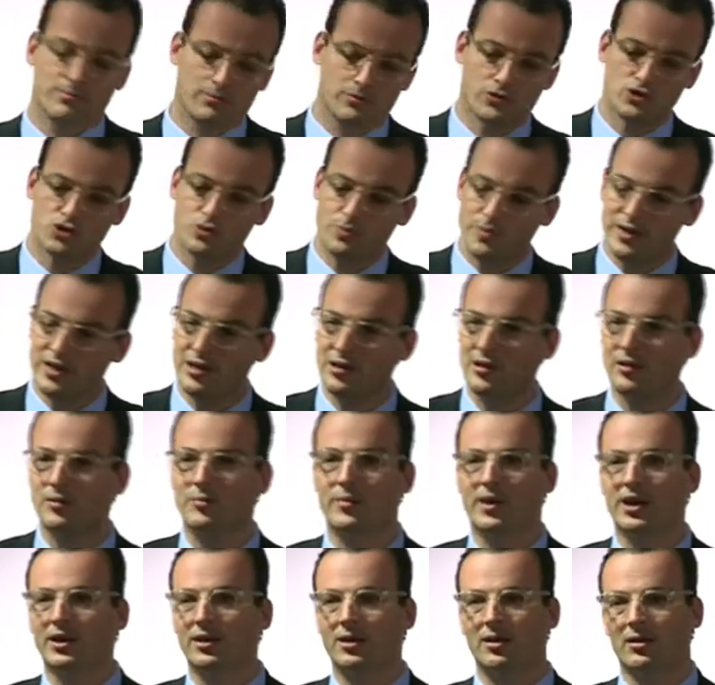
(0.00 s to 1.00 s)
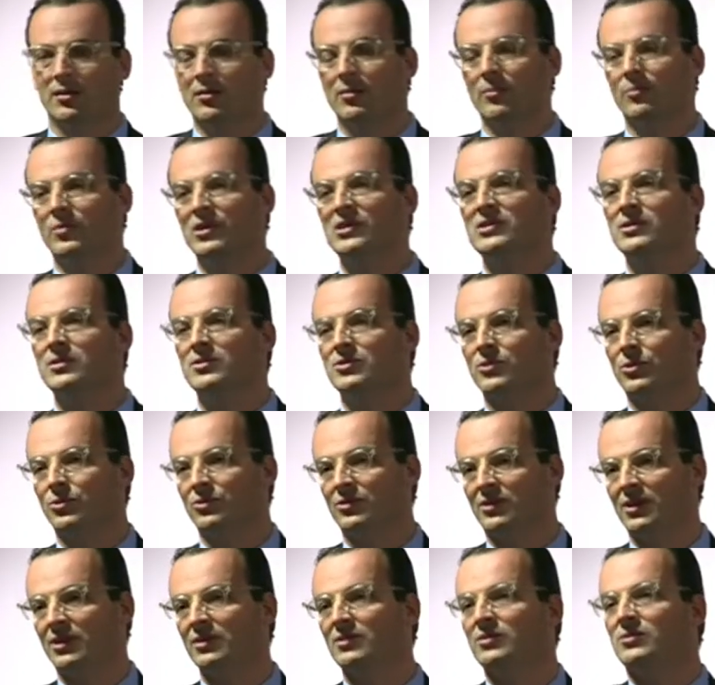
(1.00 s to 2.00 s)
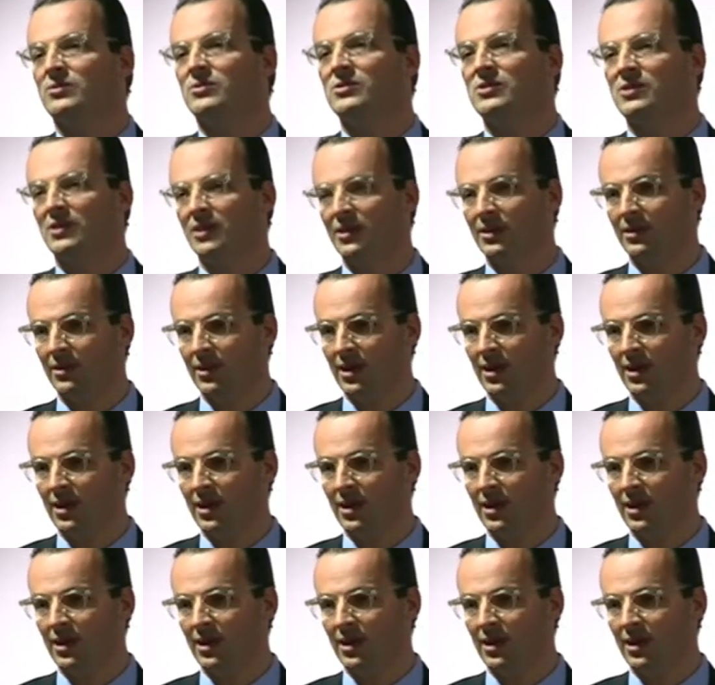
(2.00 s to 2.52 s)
spiegel meine Business Contingency